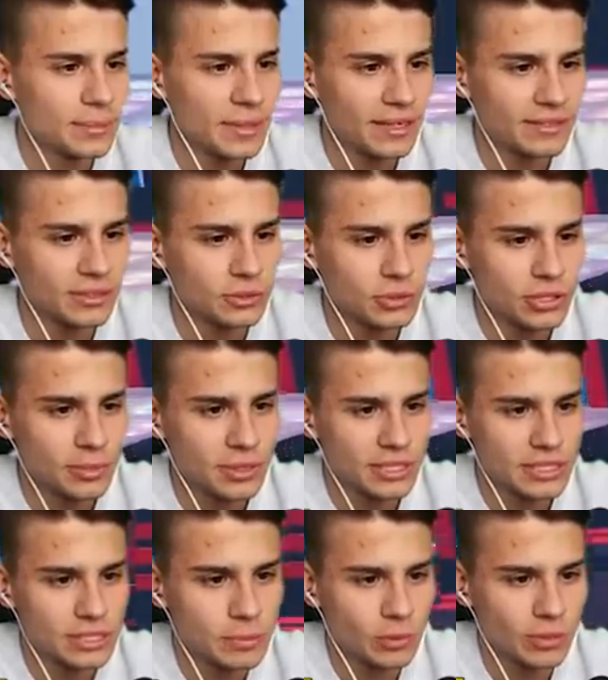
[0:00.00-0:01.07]
Naprawdę, dużo
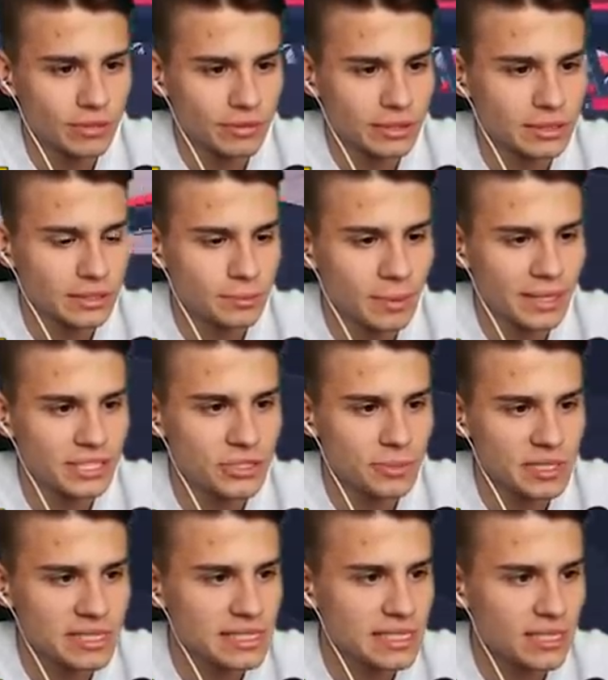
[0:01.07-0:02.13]
miejsc jest poukrywanych. Bardziej
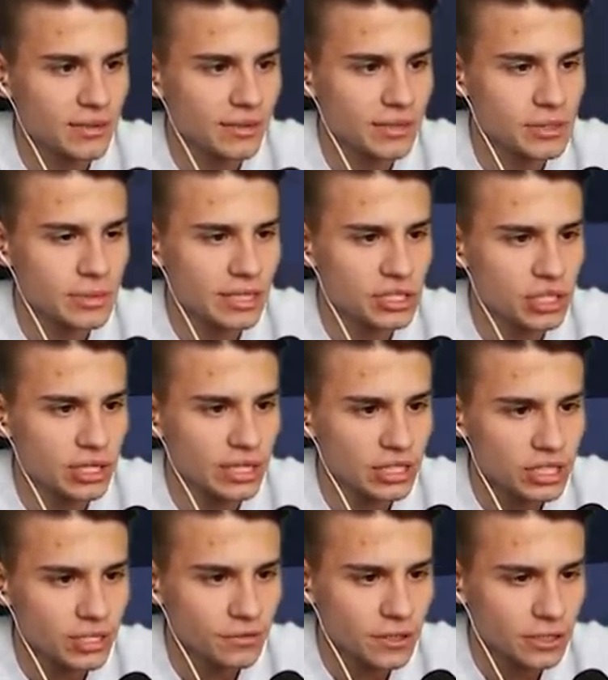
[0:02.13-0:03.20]
mnie zastanawia, słuchajcie, ta
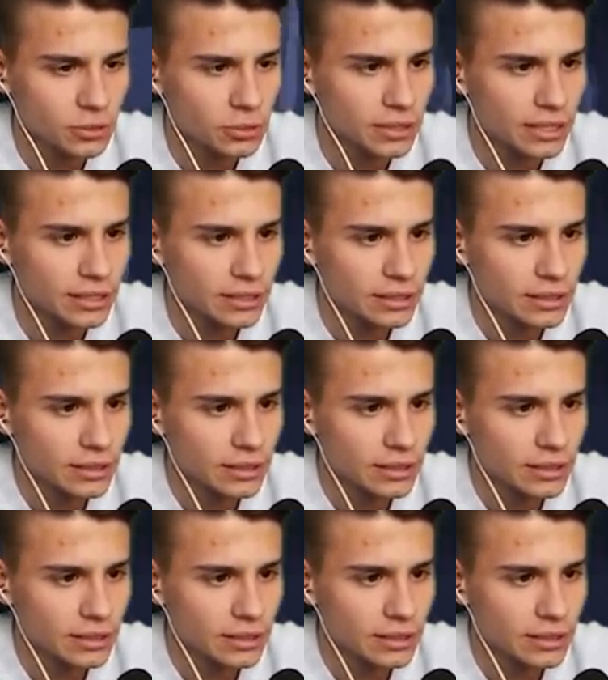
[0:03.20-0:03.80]
szafka tutaj.